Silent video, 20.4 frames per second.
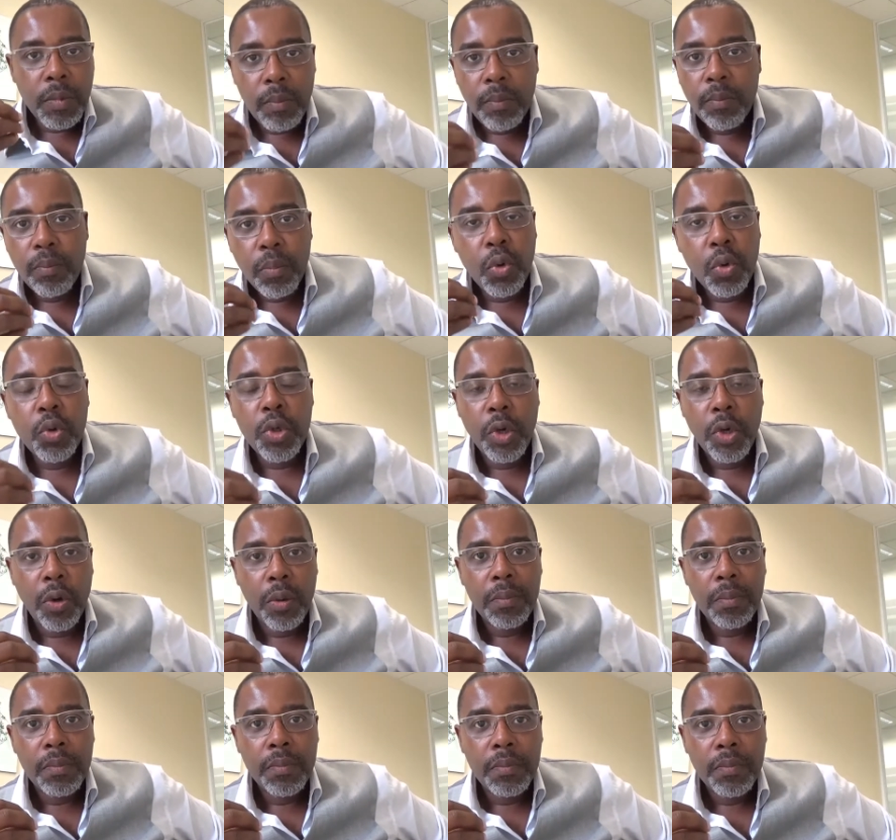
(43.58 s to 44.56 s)

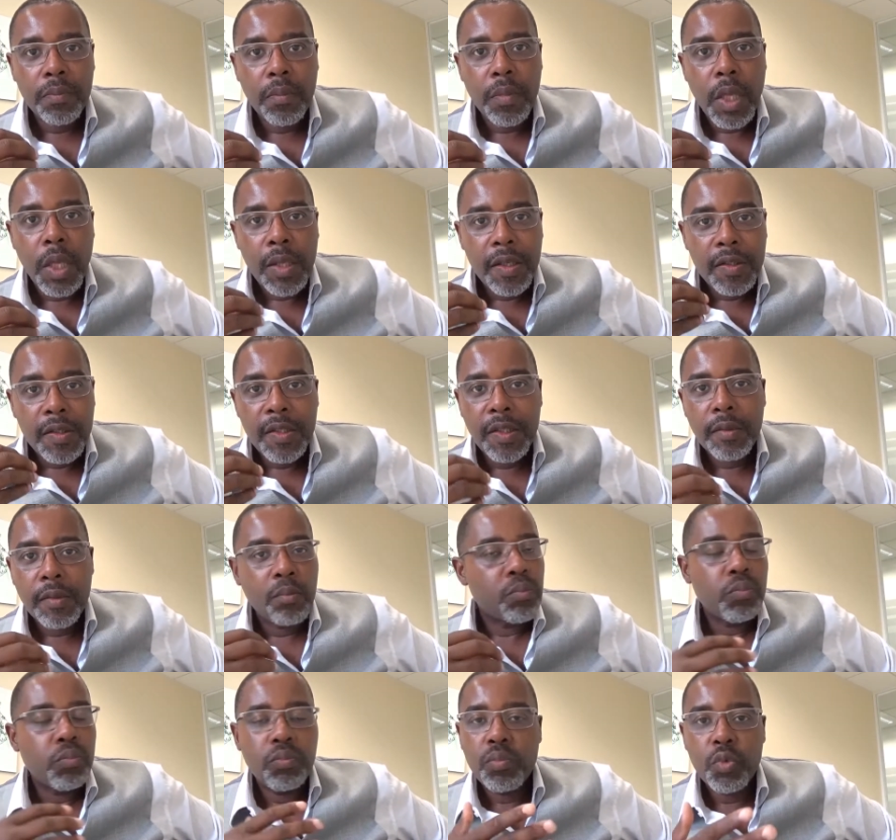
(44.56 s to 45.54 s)
bloquant.
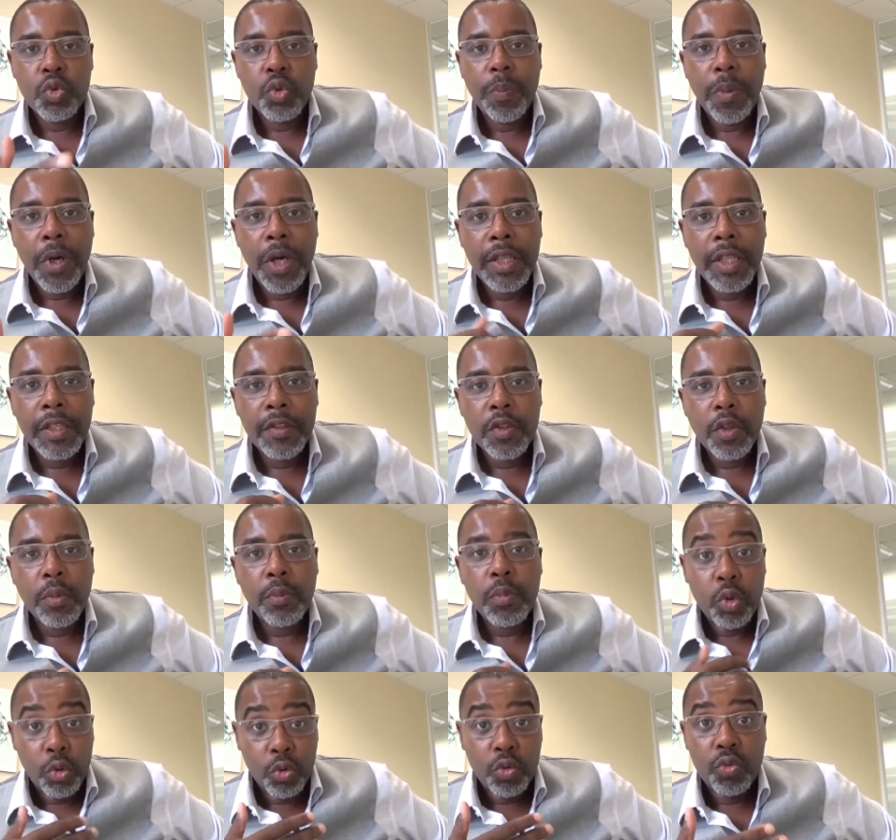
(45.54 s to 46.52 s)
Je prends un
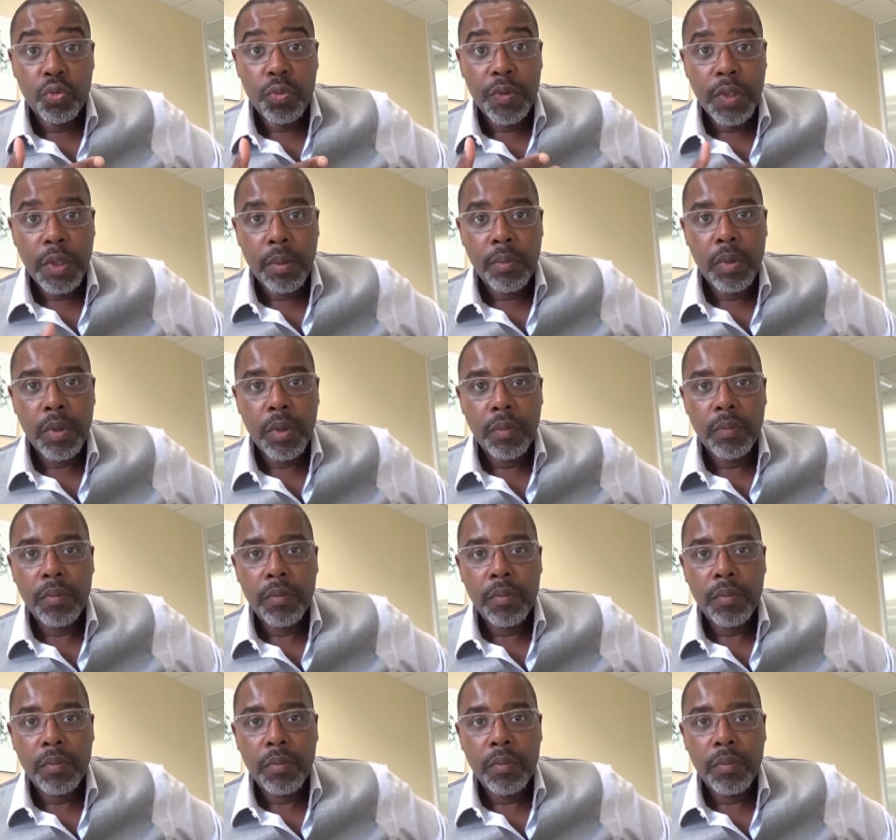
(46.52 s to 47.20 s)
exemple tout simple.